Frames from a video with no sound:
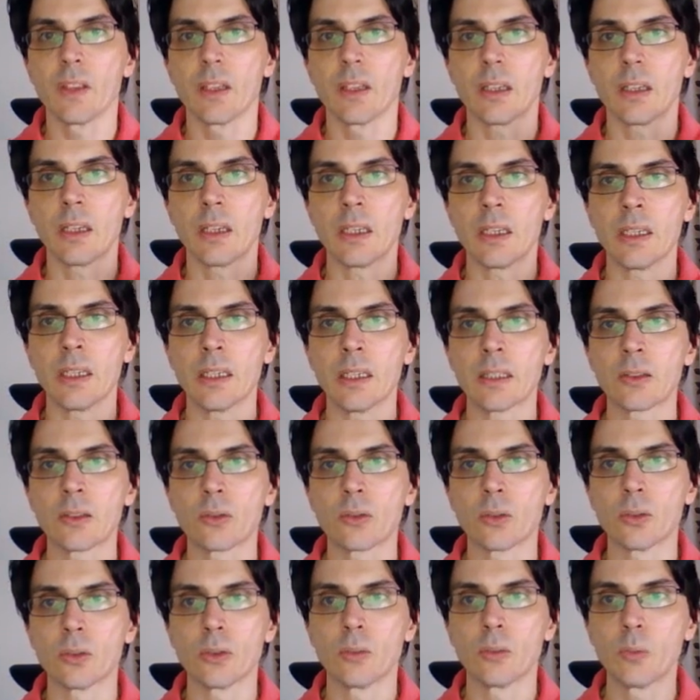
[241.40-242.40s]
えっ
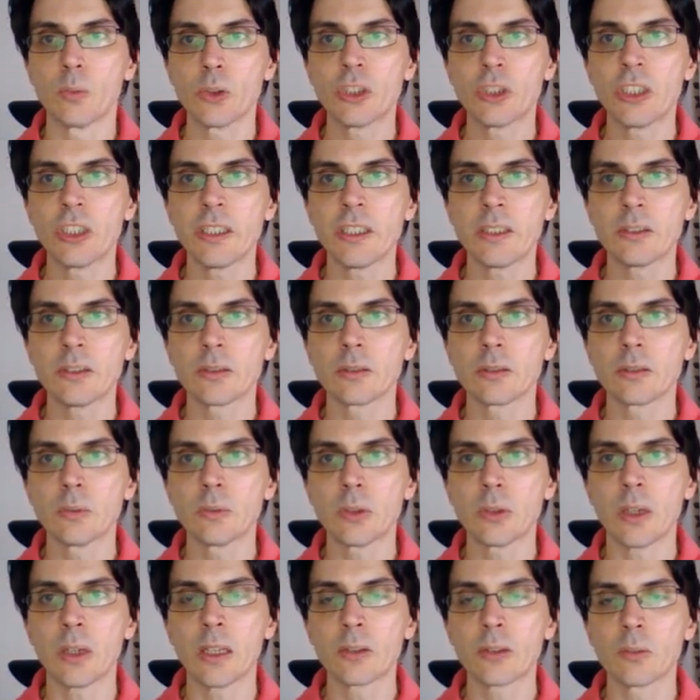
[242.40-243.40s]
と、文字列
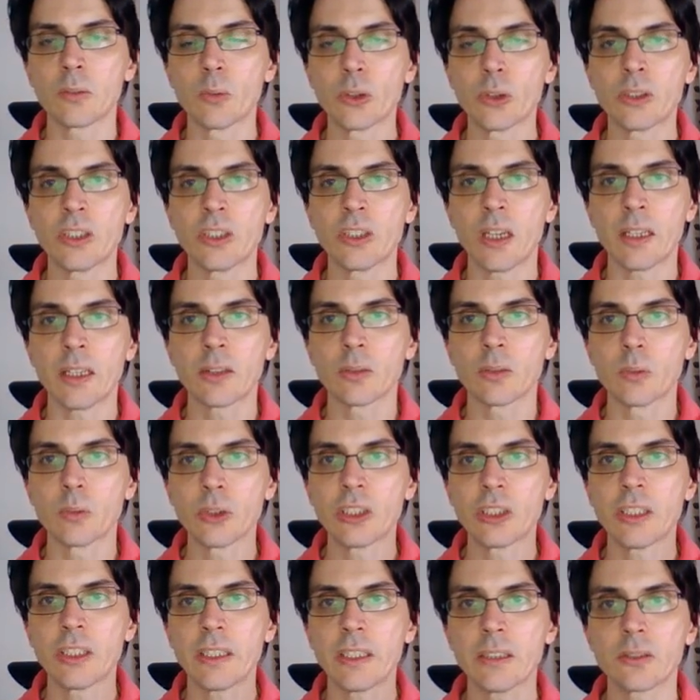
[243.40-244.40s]
を、あと文字、えっと、文
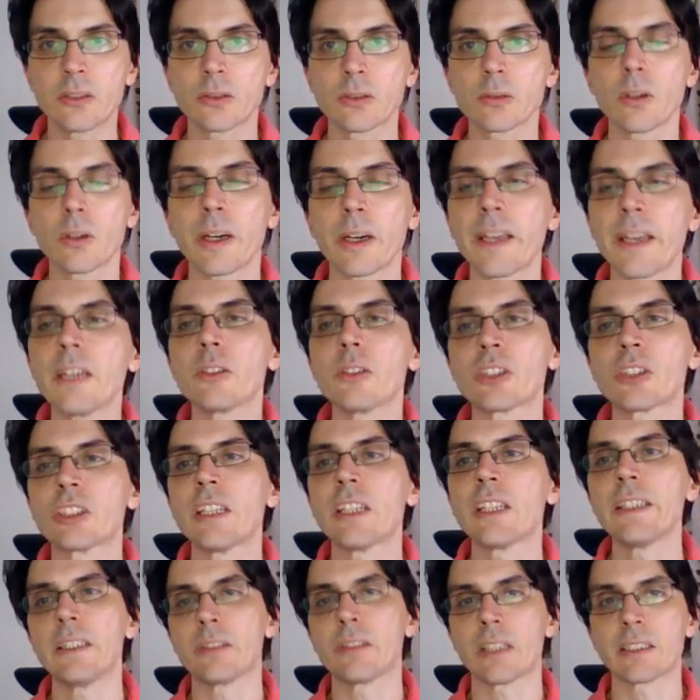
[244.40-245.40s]
字列を変更しない
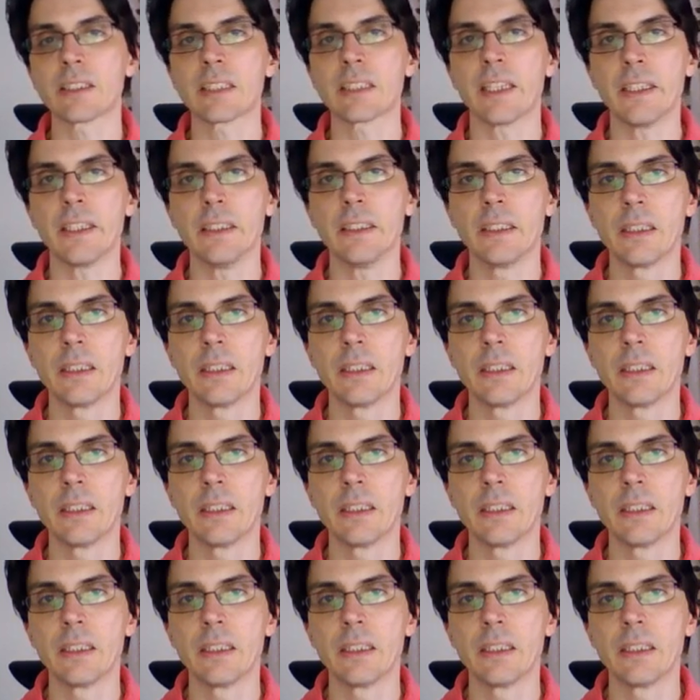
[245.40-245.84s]
でください。